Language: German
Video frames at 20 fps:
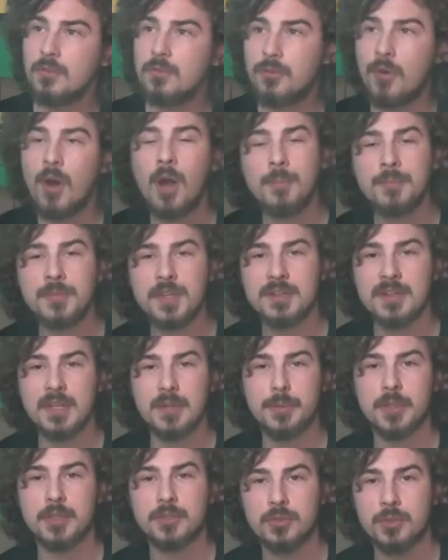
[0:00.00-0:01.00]
Vorab, der
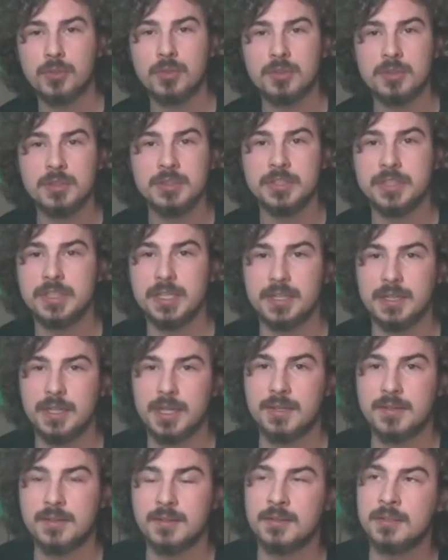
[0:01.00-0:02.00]
Tabak drückt nicht, er
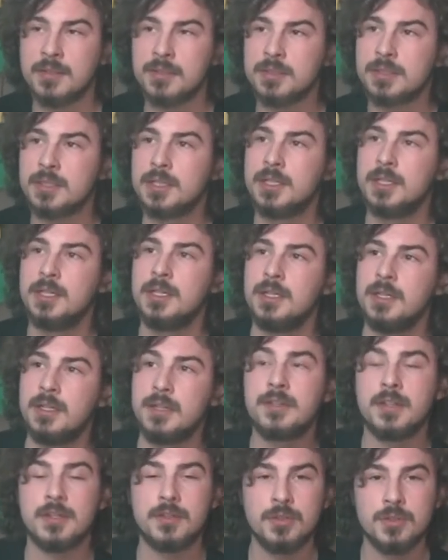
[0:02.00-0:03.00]
kratzt nicht.
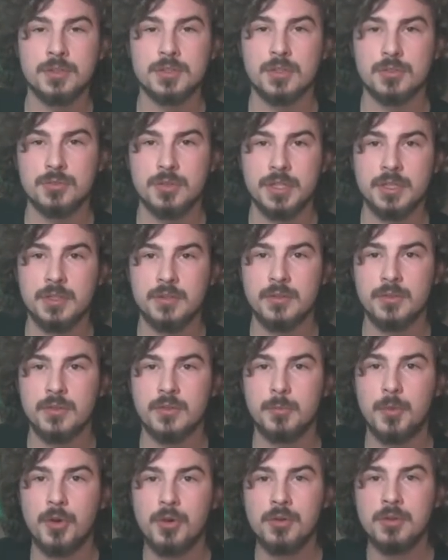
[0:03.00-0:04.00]
Ist natürlich auch ready to
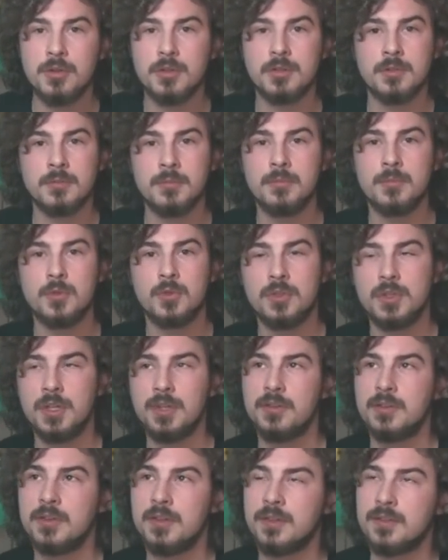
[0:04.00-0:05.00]
smoke ähm, und
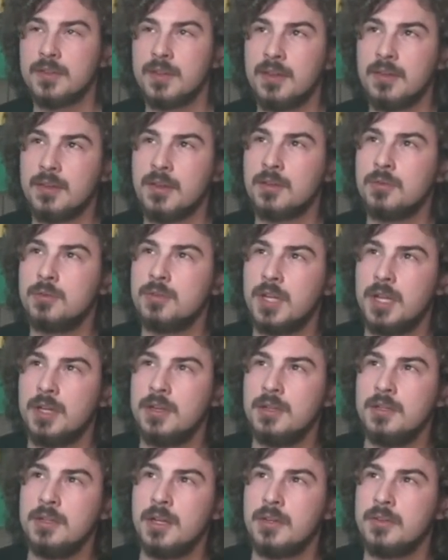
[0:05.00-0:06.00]
lässt sich sehr, sehr gut
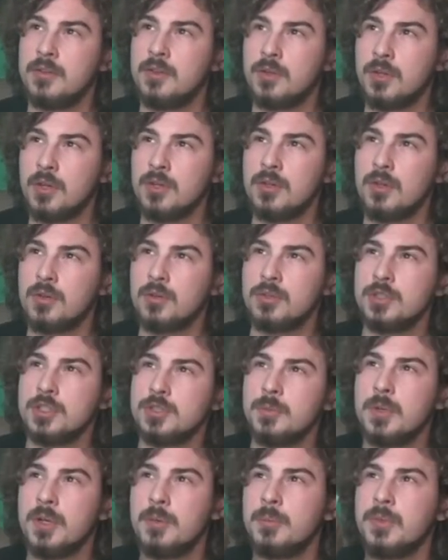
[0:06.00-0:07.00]
handeln. Also ihr könnt auch
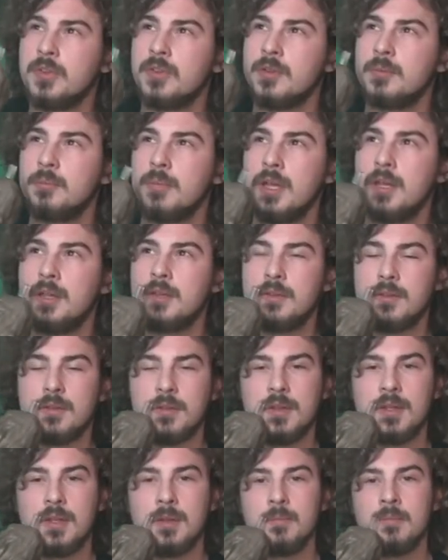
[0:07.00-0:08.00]
ruhig mal ein bisschen mehr
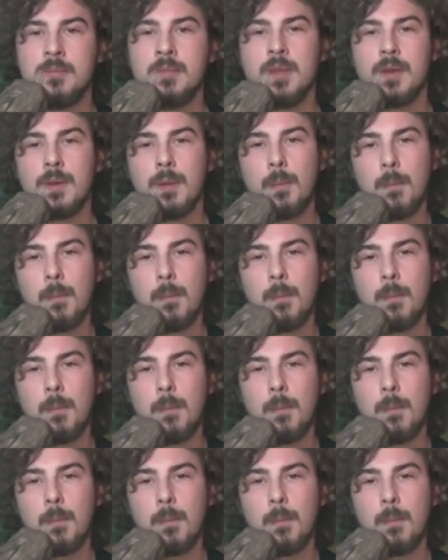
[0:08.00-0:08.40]
Hitze geben.